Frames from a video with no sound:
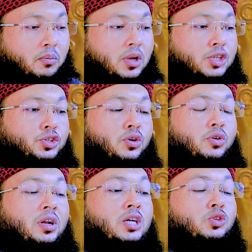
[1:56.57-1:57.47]
বলে
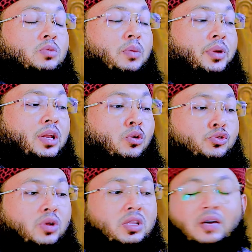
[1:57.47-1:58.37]
সকলকে তোমরা বিনা
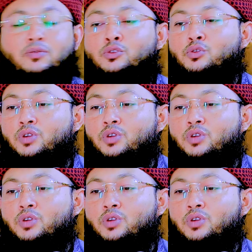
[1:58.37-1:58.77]
গোসলে দাফন